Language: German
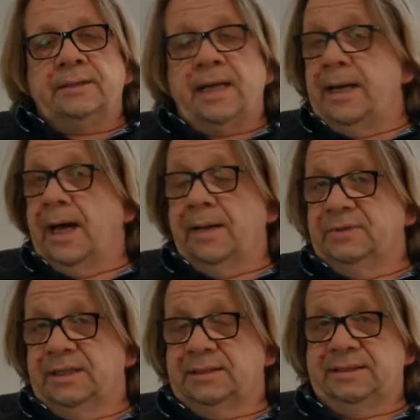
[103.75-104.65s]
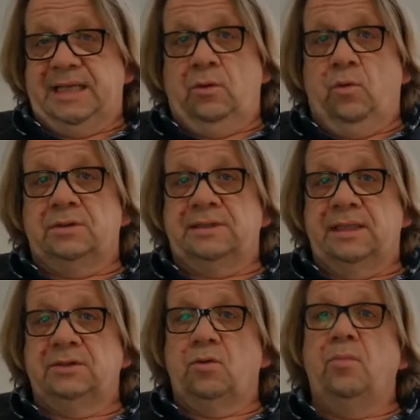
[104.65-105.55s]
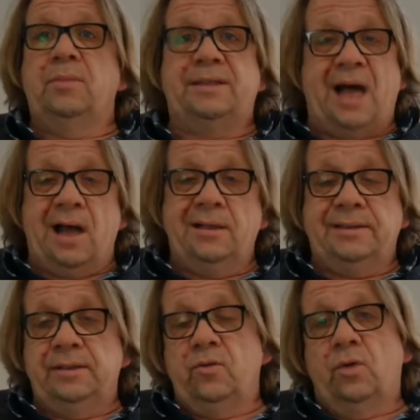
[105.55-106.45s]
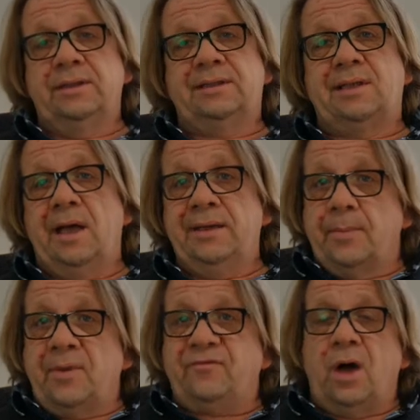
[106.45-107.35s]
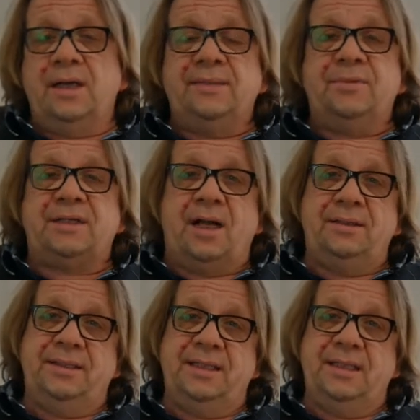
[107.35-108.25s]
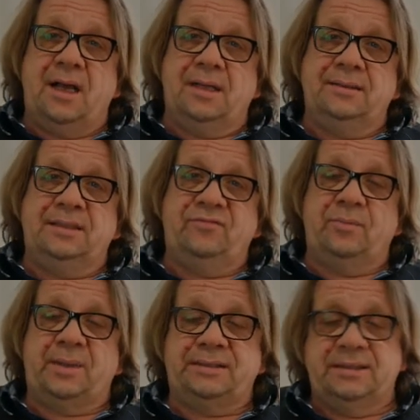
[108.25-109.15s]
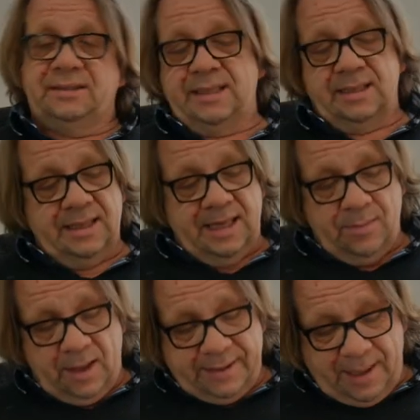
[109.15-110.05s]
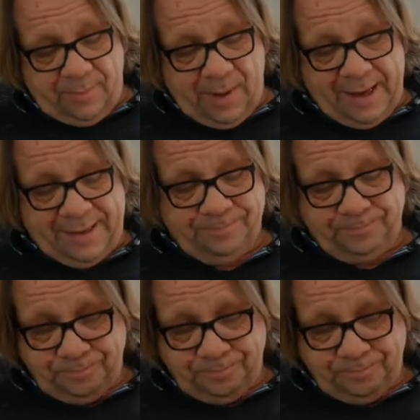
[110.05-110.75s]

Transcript: Dann haben Sie das Dialogzentrum mit all den Neuigkeiten, aber vor allen Dingen mit all den Inhalten, die wir präsentieren, immer dabei.